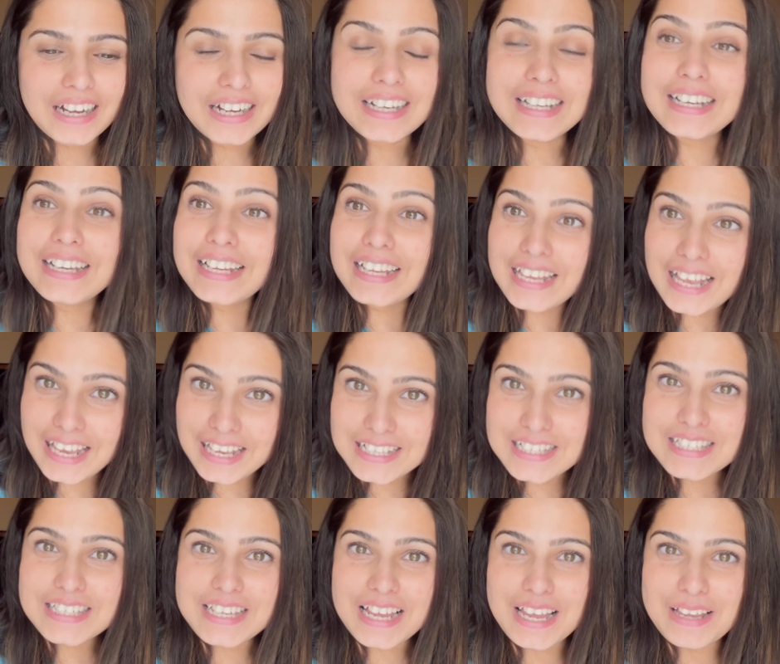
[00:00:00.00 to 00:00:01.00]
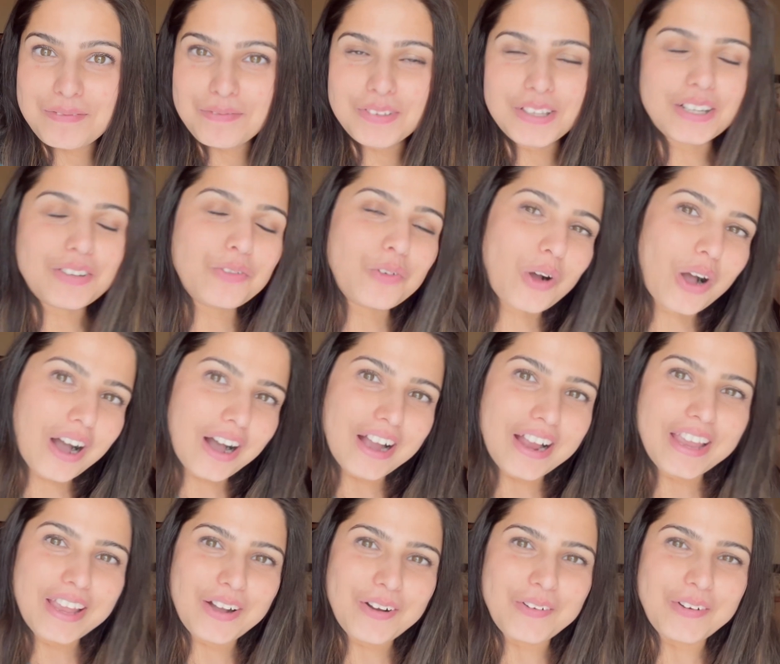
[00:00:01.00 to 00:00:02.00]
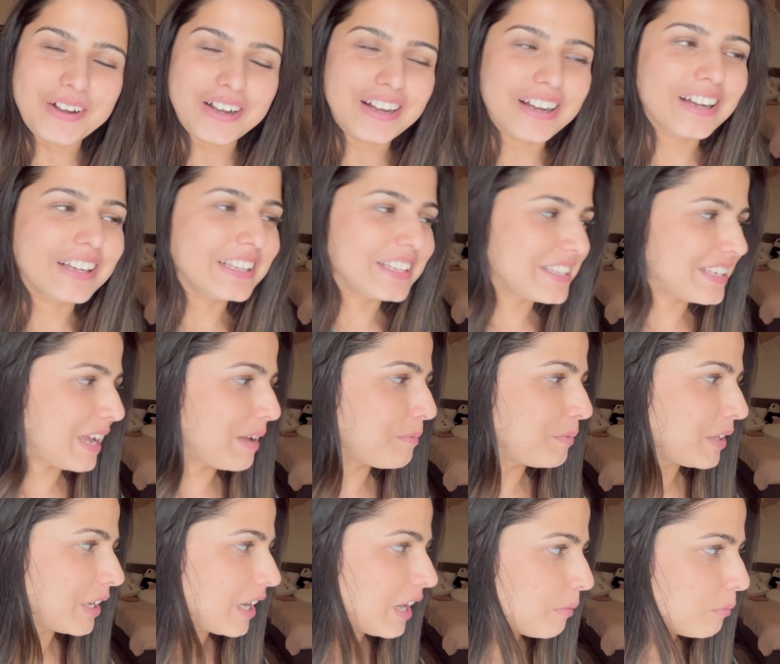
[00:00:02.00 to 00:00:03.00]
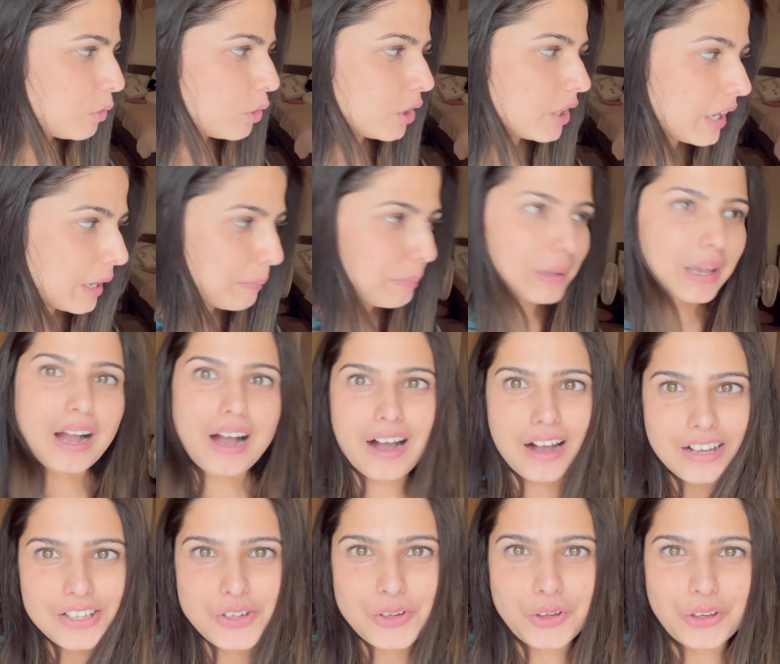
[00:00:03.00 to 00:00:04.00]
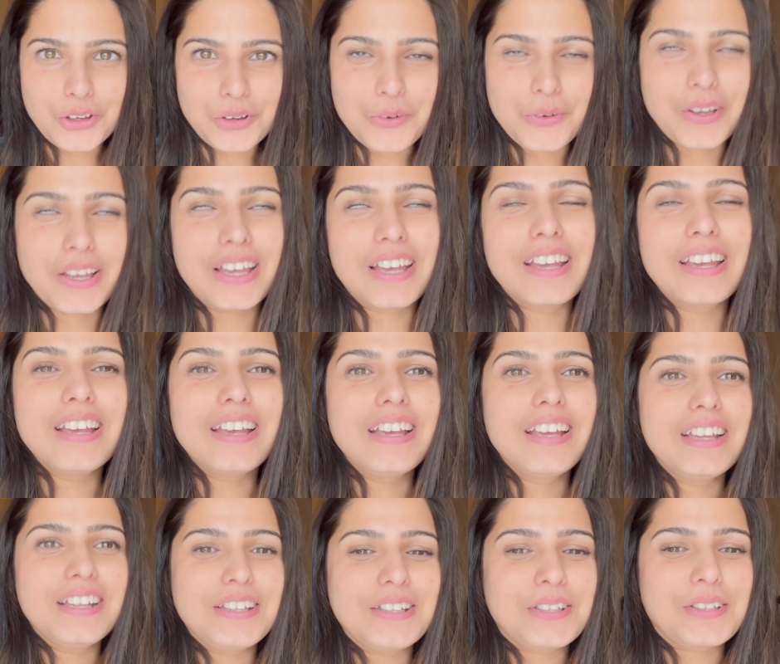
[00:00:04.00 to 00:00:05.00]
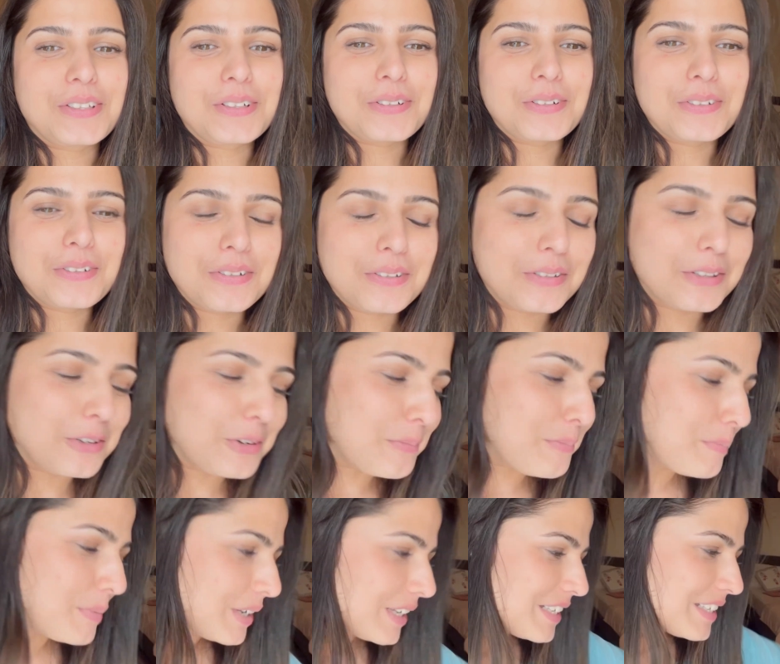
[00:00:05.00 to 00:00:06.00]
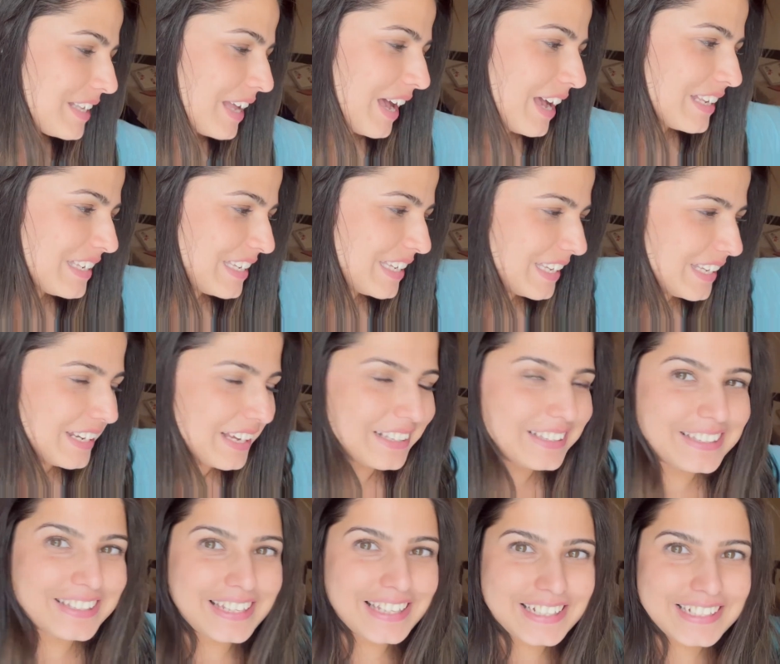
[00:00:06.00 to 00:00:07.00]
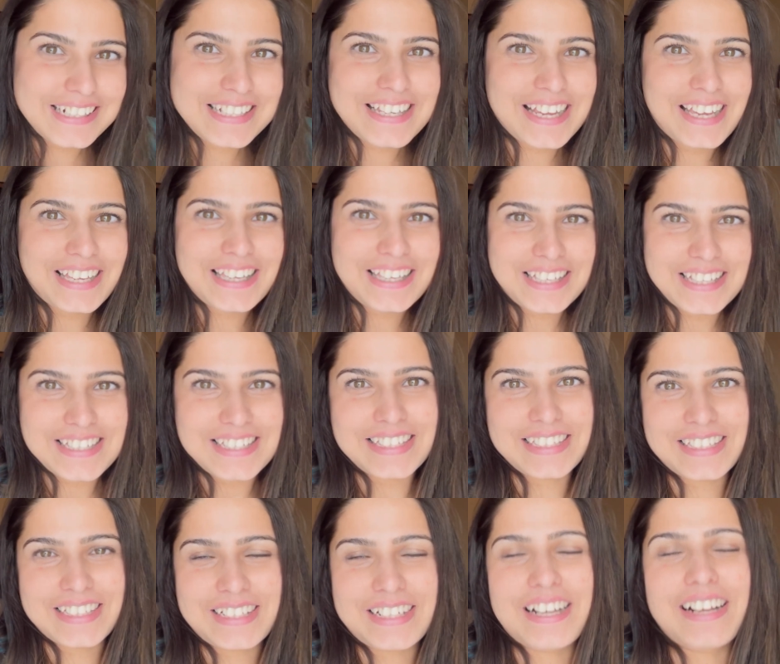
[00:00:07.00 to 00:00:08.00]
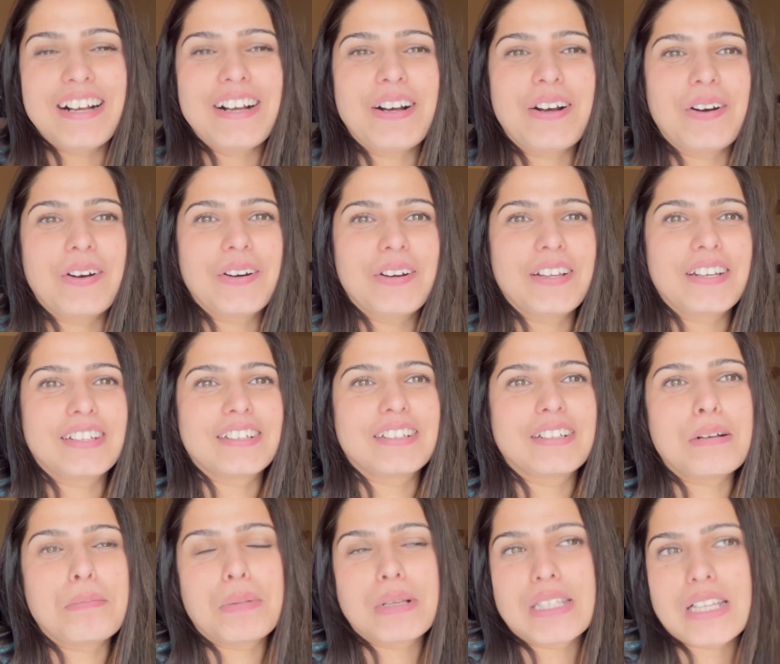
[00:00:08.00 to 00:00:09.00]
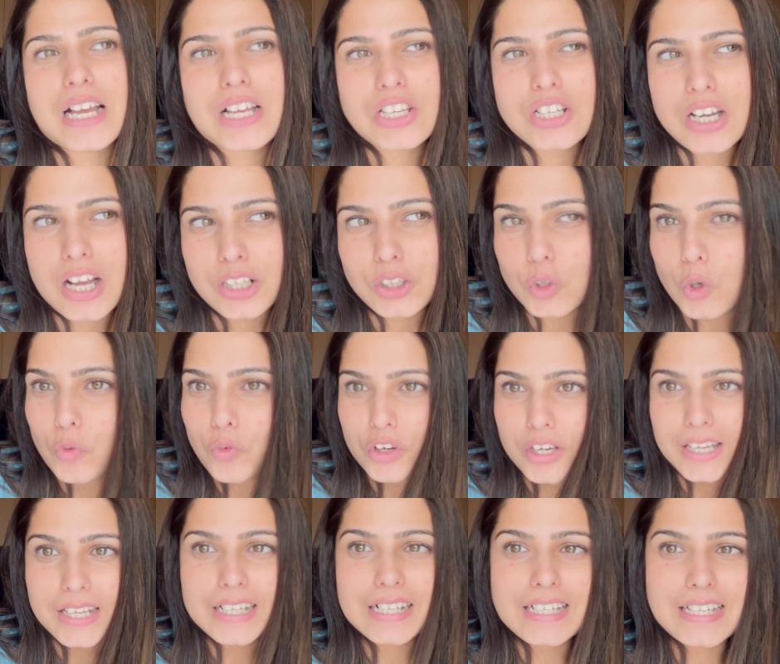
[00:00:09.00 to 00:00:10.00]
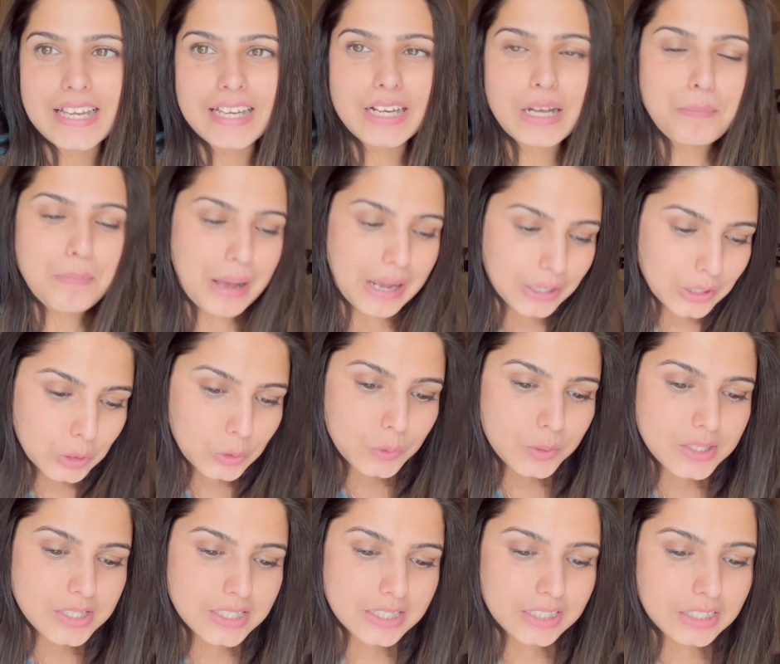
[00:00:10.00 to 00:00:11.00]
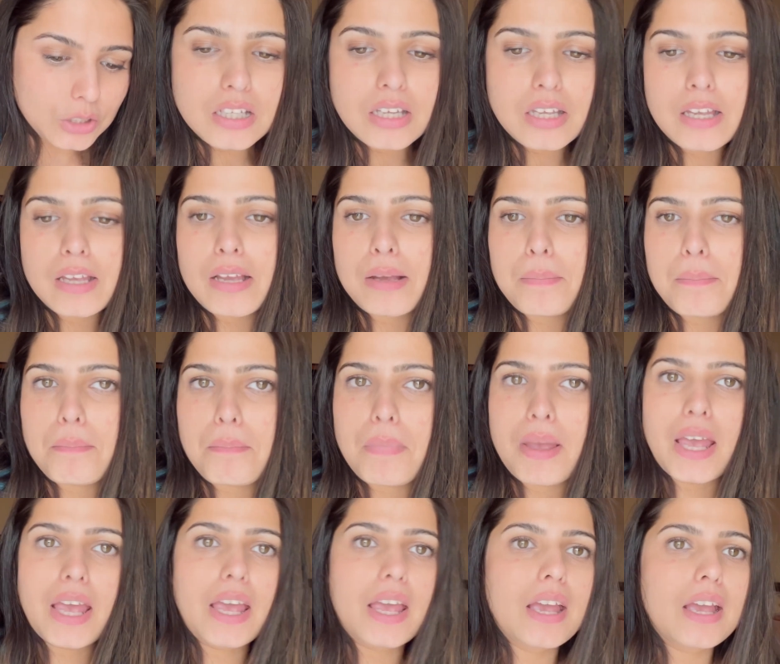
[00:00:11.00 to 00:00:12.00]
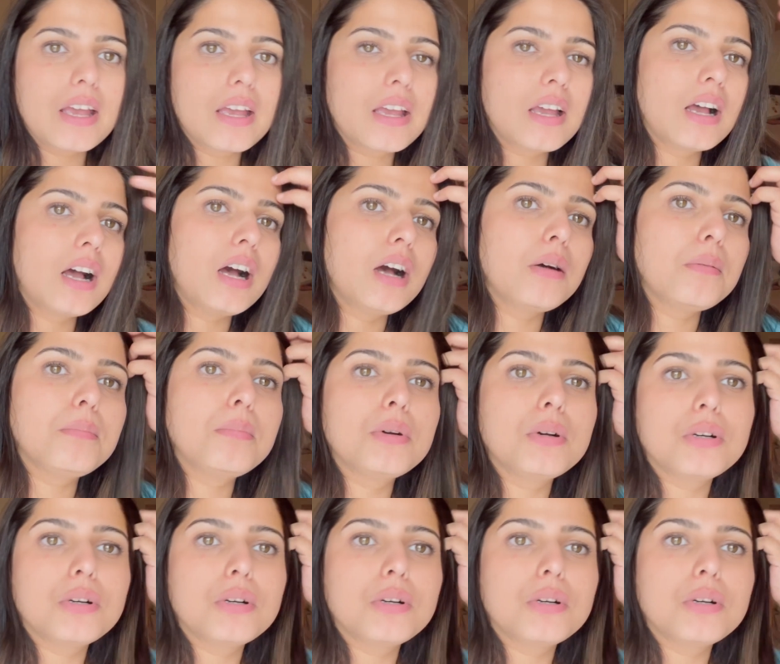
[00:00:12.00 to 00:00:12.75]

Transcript: कल इस टाइम तक वो आ गया होगा इस टाइम तक हम लोग घर पे आ चुके होंगे तो बस आज की रात निकल जाएगी किसी तरह और बस आज रात को वो निकल जाएगा बेंगलोर से तो मैं अब